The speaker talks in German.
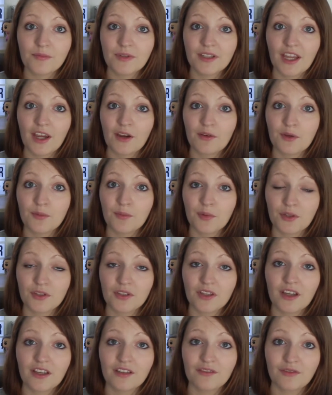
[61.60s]
mit Harry
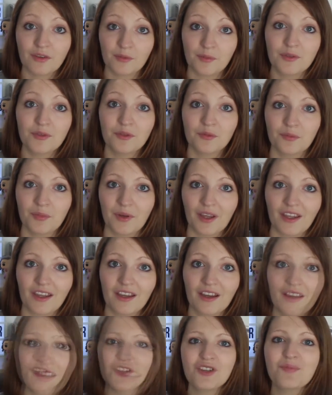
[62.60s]
Potter in Verbindung bringe.
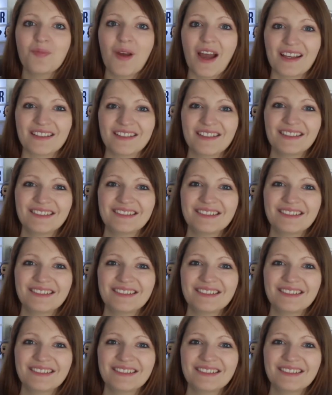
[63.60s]
Viel Spaß!